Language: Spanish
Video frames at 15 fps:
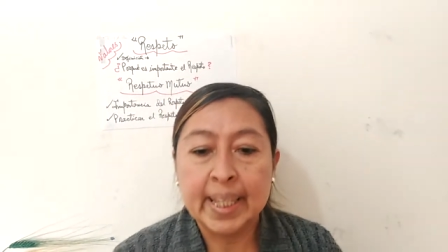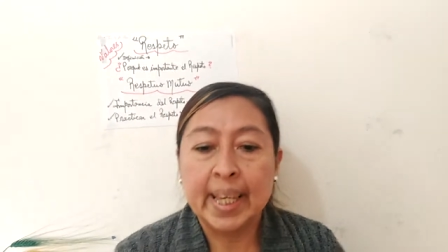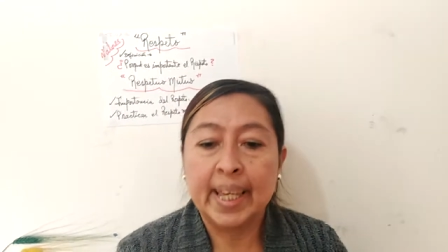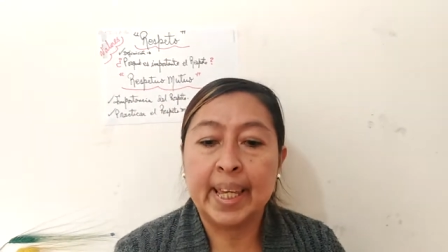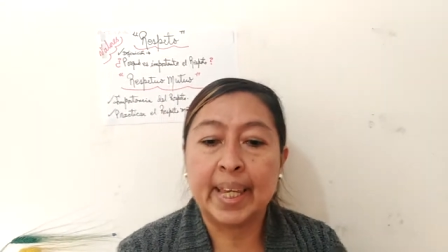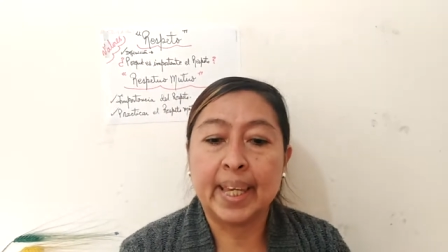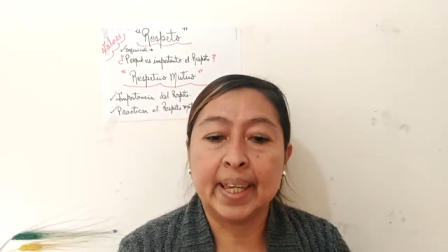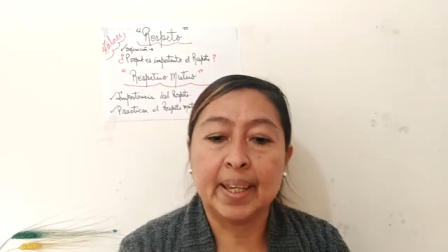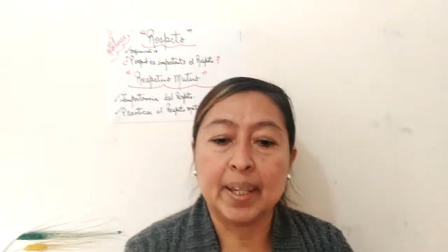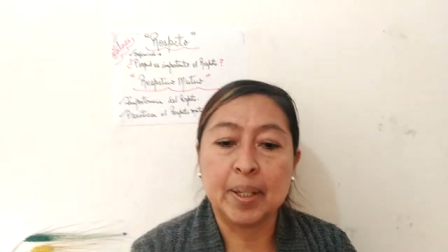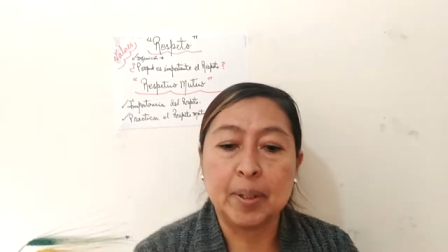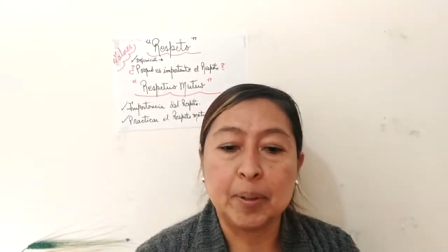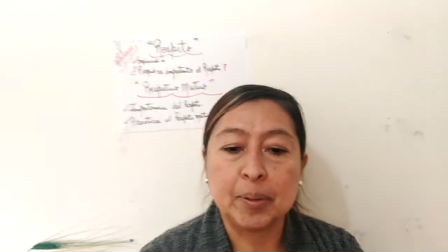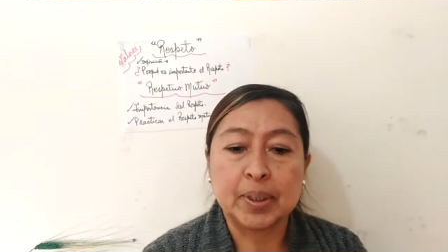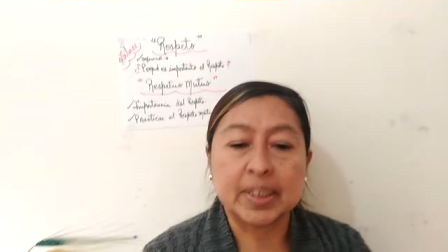
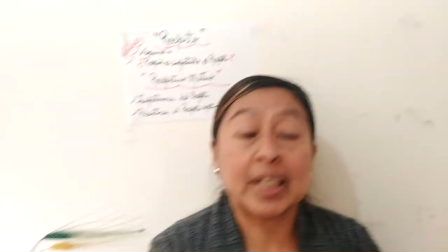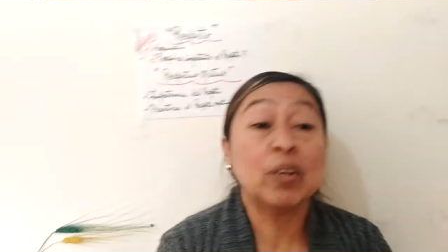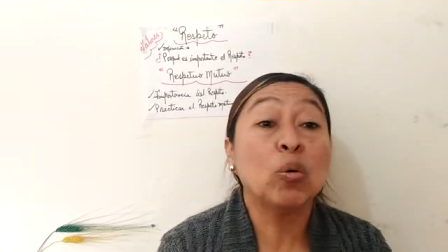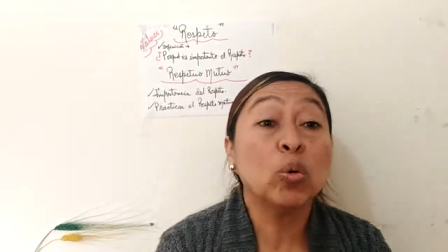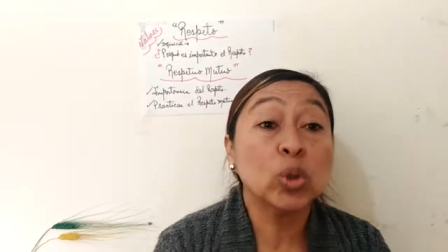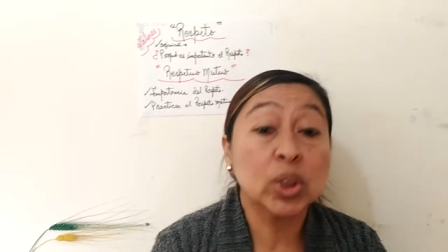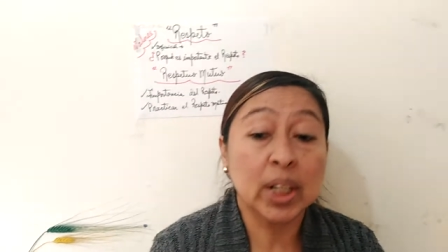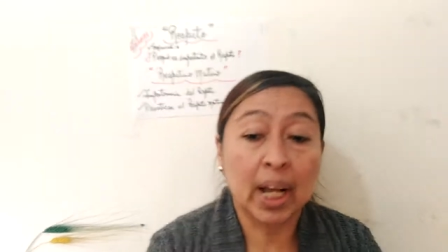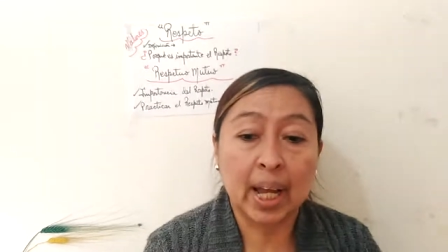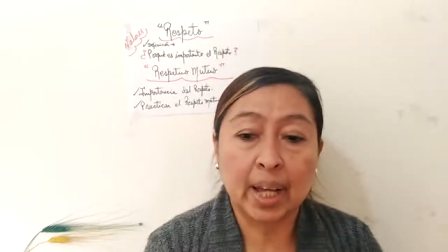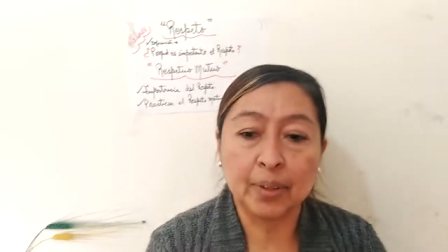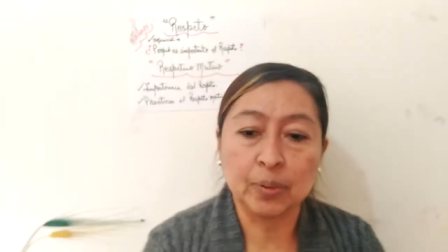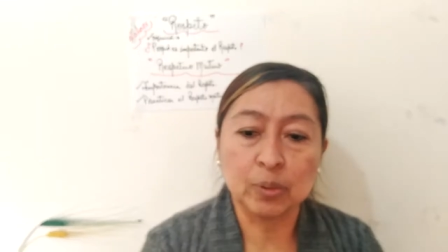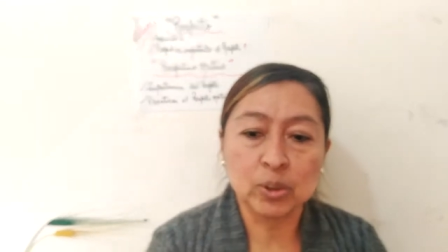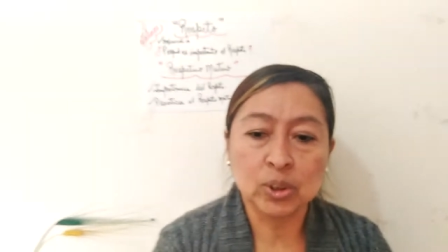eh, ser
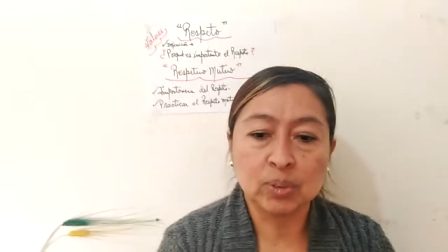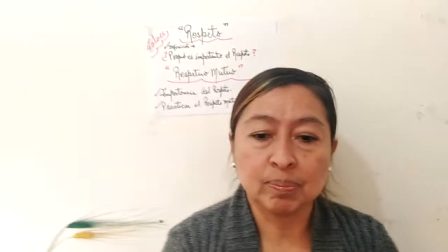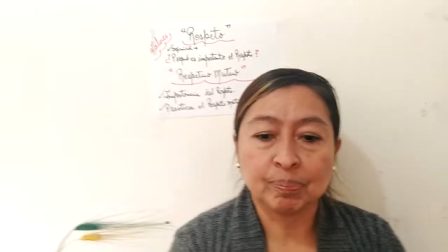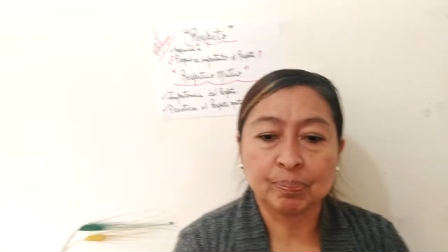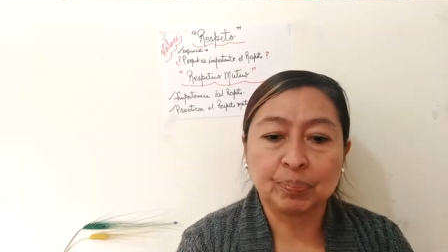juzgados,